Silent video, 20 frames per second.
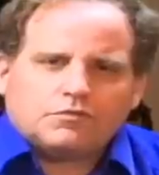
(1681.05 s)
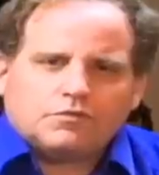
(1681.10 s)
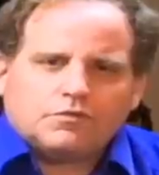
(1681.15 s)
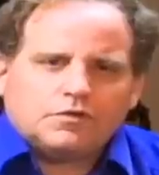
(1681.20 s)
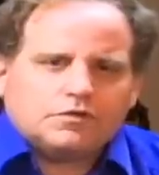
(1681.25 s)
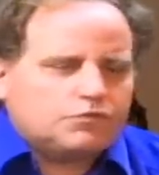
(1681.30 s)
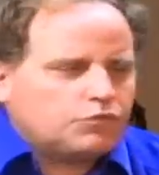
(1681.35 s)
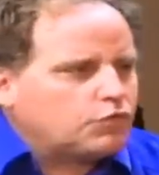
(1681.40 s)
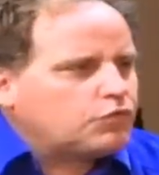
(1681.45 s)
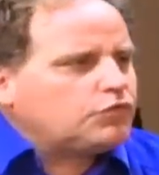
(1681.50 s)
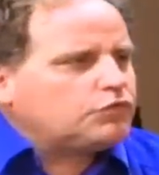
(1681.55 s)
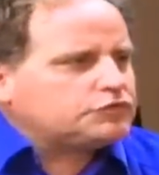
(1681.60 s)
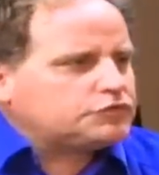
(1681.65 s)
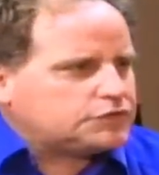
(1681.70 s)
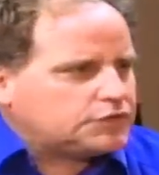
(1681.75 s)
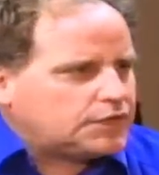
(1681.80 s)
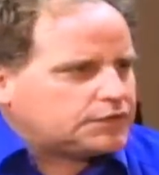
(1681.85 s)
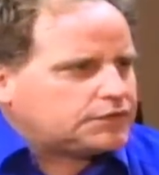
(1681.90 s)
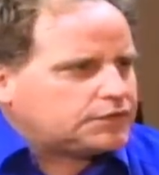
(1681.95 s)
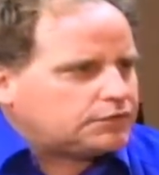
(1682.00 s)
う露骨
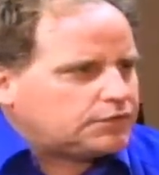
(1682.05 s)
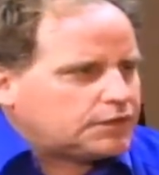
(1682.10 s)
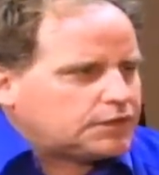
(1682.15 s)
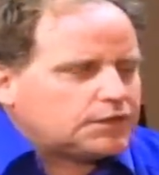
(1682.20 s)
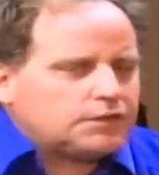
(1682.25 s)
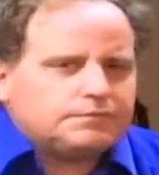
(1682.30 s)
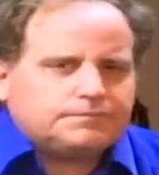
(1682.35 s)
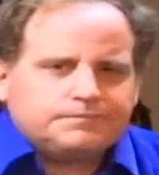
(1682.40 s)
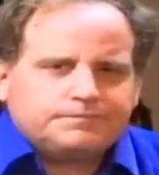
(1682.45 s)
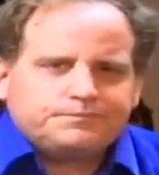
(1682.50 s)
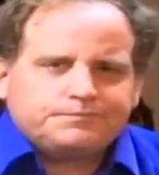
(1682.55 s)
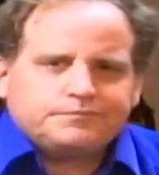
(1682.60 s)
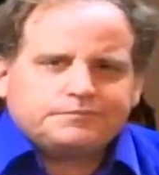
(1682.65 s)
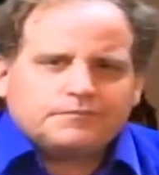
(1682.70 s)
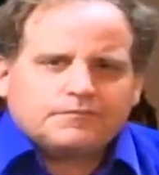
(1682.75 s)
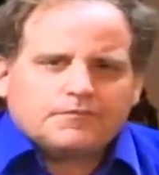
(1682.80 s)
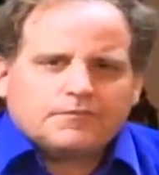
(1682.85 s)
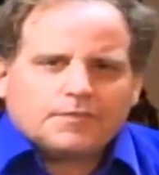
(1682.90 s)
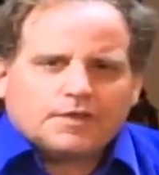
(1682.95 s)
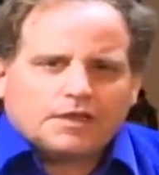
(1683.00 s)
になってるわけ、
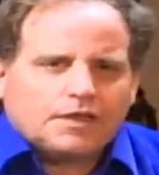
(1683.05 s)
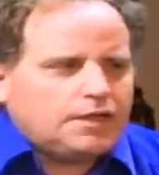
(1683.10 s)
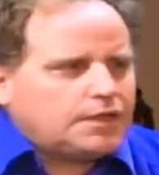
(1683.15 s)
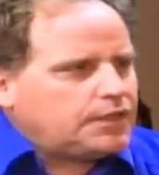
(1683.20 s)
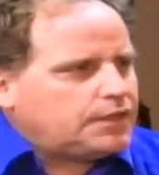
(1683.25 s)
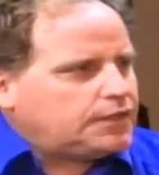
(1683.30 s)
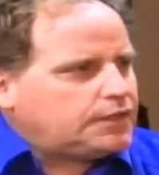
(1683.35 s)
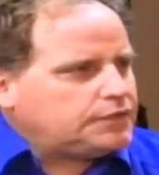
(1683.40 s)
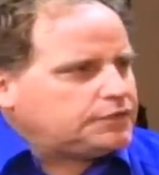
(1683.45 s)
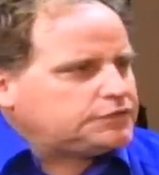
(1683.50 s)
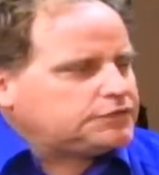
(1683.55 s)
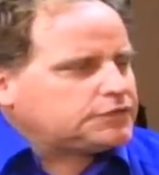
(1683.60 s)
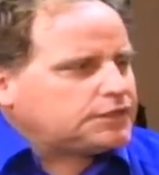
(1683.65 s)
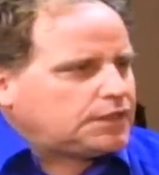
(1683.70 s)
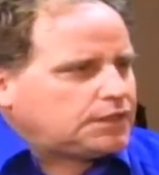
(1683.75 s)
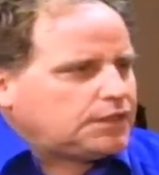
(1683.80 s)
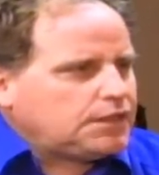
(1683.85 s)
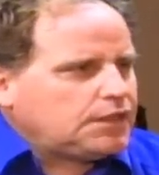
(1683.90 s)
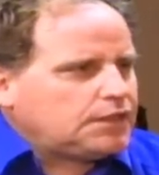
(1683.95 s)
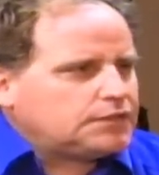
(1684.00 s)
です
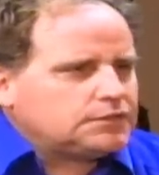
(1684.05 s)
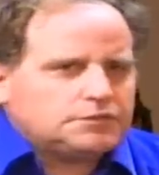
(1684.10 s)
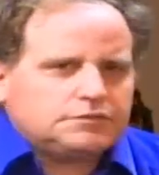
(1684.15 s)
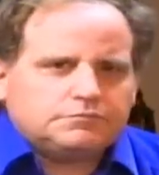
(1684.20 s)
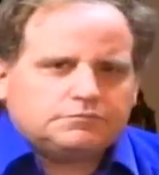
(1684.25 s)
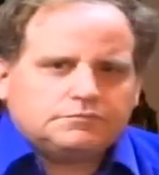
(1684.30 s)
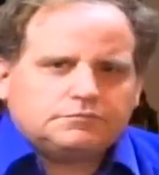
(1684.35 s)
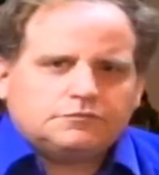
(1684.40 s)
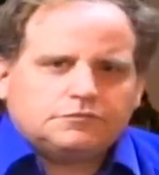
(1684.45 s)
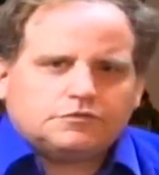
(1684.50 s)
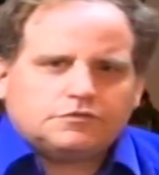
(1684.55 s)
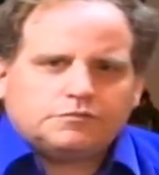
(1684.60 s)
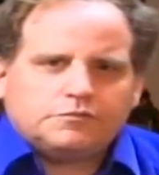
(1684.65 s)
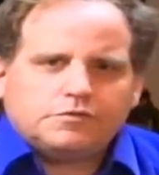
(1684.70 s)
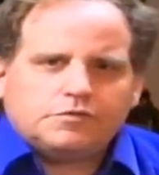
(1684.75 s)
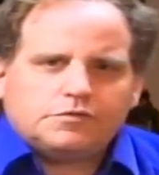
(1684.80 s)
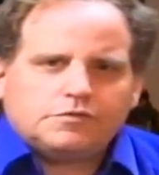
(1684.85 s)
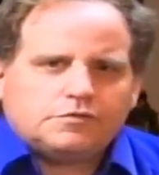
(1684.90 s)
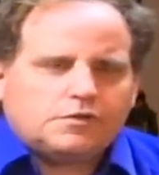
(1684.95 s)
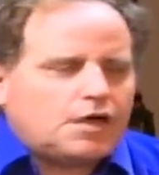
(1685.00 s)
から僕
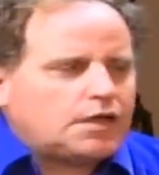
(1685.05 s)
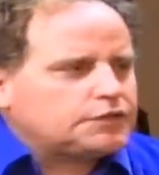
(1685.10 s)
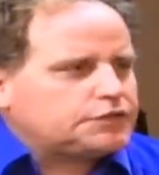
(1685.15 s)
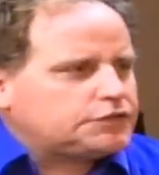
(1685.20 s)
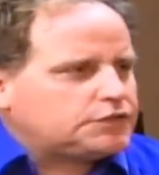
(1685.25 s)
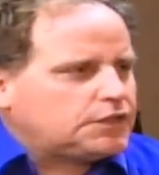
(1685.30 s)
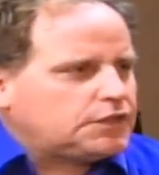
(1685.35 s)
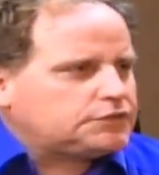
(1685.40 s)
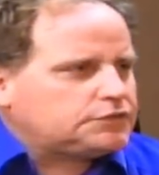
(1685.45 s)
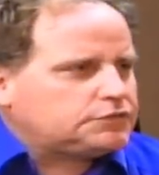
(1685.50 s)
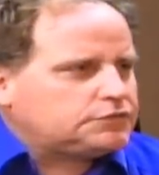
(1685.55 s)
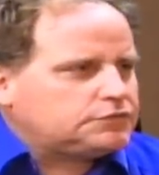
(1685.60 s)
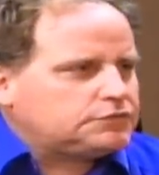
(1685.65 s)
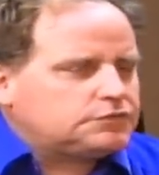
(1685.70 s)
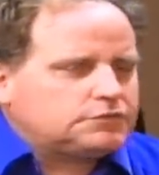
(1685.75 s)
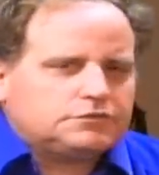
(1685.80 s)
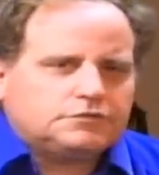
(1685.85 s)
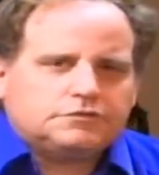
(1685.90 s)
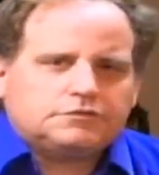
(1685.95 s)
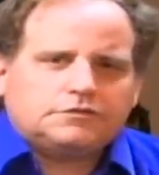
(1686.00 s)
も8
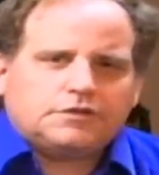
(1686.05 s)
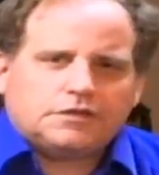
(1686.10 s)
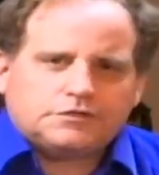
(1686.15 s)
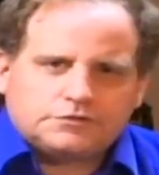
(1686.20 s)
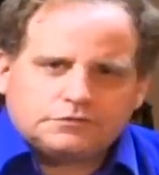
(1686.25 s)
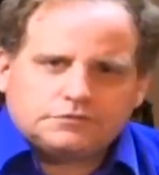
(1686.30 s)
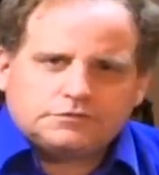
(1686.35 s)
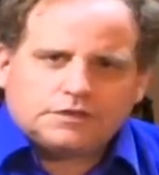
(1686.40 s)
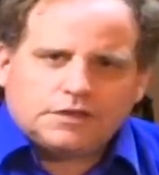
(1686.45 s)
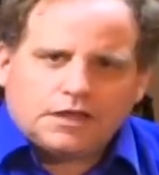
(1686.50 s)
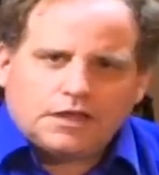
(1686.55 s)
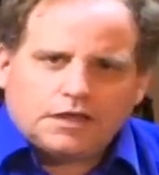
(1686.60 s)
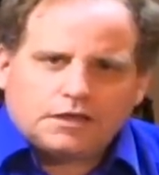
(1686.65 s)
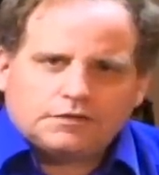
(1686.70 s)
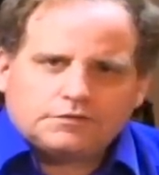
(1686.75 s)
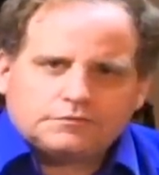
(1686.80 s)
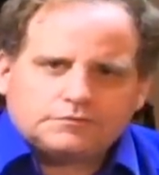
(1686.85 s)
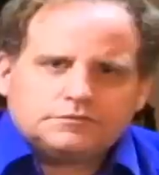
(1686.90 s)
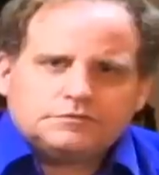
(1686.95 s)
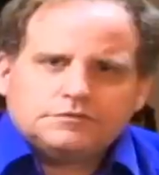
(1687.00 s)
月休ん
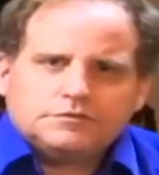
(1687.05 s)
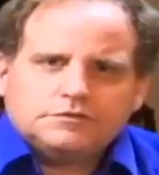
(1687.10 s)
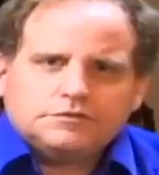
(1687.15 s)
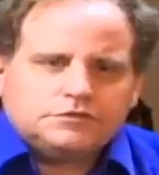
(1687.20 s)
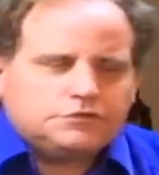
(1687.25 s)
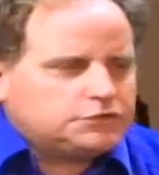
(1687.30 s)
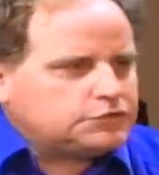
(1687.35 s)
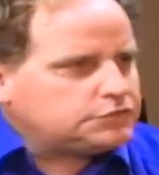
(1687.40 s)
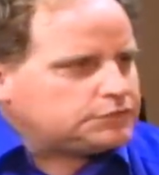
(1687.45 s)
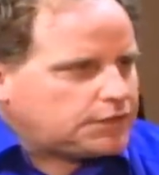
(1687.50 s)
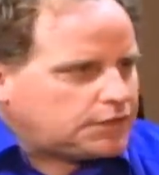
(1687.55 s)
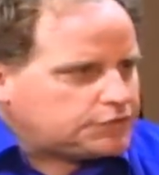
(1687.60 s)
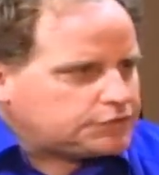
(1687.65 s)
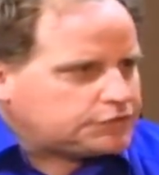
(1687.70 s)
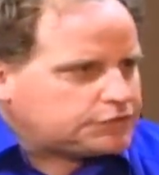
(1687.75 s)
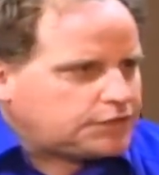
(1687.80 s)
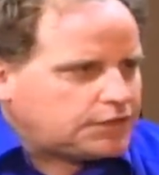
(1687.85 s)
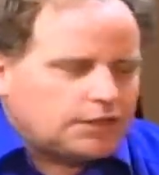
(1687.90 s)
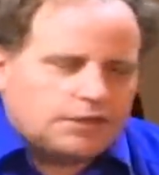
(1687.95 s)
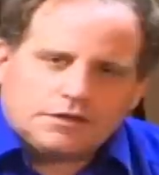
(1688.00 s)
で充電
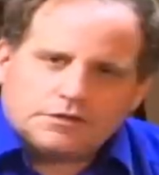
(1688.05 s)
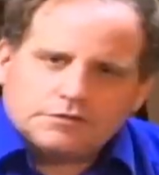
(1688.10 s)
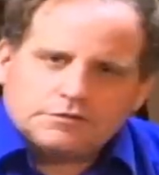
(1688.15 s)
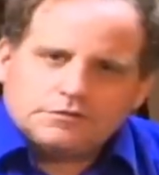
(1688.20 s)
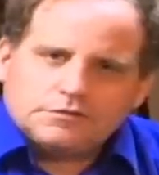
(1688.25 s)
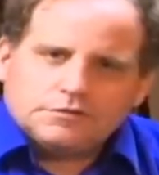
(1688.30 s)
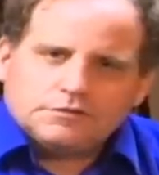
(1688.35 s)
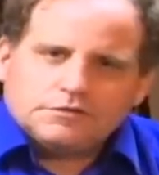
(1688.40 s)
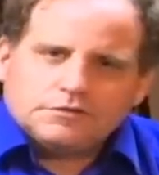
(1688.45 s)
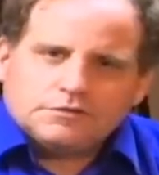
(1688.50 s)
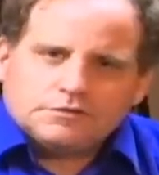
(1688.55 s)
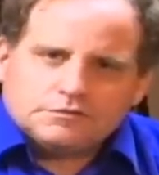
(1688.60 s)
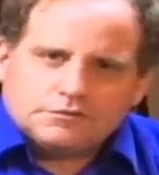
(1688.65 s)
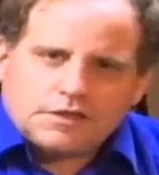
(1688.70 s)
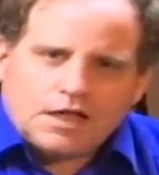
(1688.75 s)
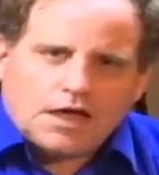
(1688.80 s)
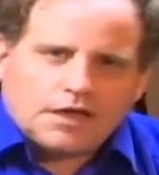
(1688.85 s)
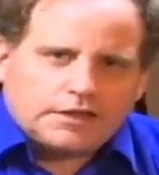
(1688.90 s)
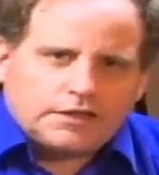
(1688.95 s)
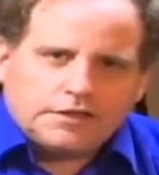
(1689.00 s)
して、
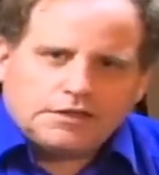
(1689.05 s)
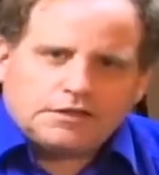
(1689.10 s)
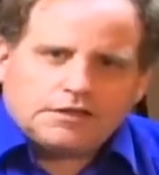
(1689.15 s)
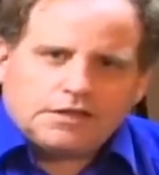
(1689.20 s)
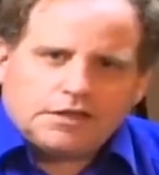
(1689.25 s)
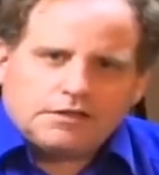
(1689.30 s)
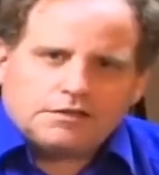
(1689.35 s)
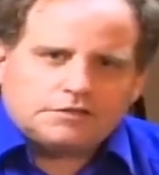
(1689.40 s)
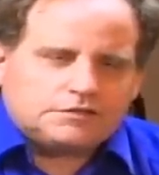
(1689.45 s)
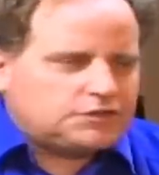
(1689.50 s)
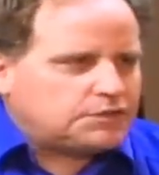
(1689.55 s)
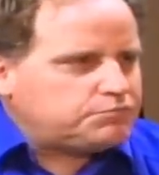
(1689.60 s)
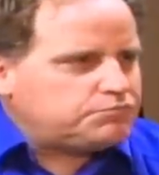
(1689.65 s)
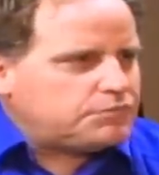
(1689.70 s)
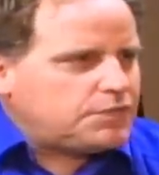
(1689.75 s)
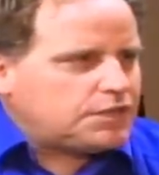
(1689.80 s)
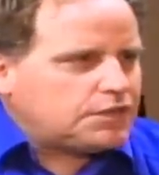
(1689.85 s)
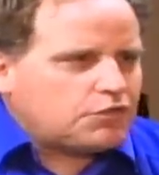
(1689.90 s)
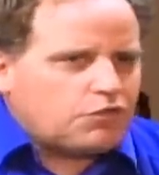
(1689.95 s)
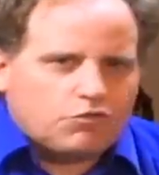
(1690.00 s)
で秋で
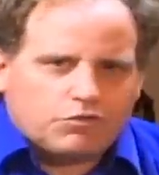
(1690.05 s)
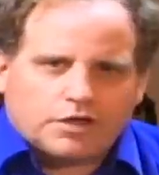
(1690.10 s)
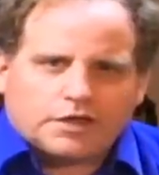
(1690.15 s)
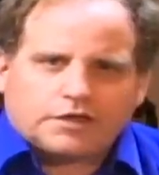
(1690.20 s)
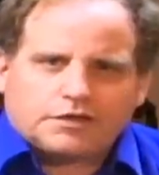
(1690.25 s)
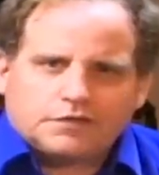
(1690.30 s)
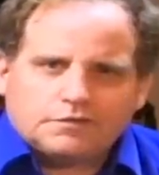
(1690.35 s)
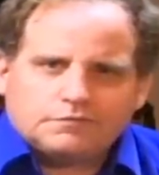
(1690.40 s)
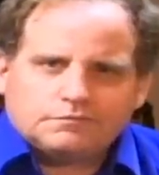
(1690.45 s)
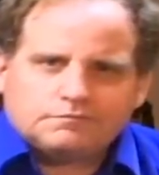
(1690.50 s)
全面攻撃